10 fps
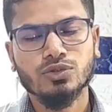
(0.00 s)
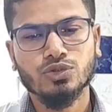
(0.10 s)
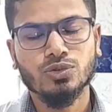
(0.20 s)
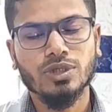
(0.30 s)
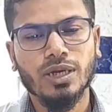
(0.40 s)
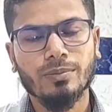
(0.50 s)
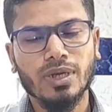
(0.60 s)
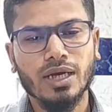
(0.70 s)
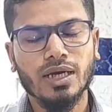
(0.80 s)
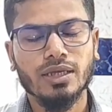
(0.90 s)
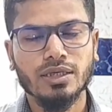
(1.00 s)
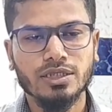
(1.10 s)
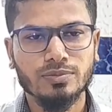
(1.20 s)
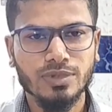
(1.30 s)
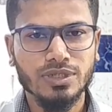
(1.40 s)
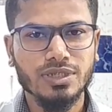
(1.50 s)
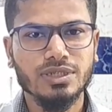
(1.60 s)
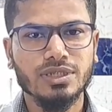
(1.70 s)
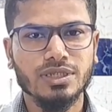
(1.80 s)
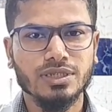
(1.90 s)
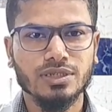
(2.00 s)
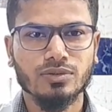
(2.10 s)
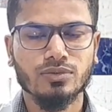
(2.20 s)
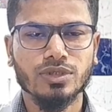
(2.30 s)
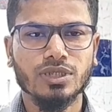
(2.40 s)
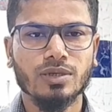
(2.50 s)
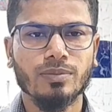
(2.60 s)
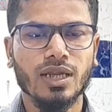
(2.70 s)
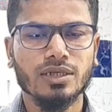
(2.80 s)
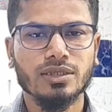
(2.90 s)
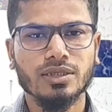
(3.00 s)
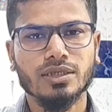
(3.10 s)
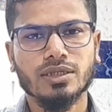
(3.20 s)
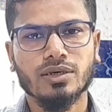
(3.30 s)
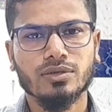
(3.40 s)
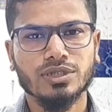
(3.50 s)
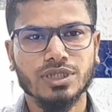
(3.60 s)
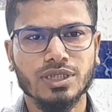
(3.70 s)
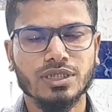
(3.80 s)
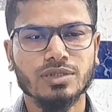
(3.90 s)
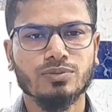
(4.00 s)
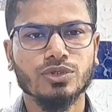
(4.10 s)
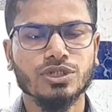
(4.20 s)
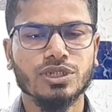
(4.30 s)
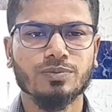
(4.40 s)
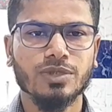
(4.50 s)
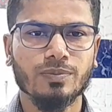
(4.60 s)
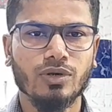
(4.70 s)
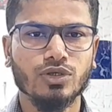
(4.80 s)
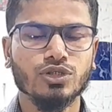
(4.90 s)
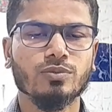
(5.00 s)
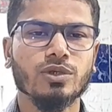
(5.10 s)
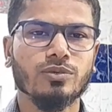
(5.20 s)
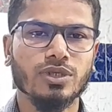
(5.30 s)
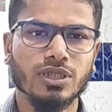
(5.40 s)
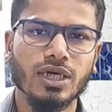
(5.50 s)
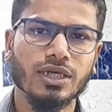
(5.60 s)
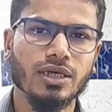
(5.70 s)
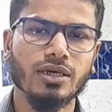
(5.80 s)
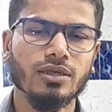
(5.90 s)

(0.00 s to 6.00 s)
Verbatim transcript: যদি আমরা এইচ এইচবিএসএজি টেস্টটা করি তার ব্লাড থেকে তাহলে সেক্ষেত্রে পজিটিভটা পাওয়ার সম্ভাবনা থাকে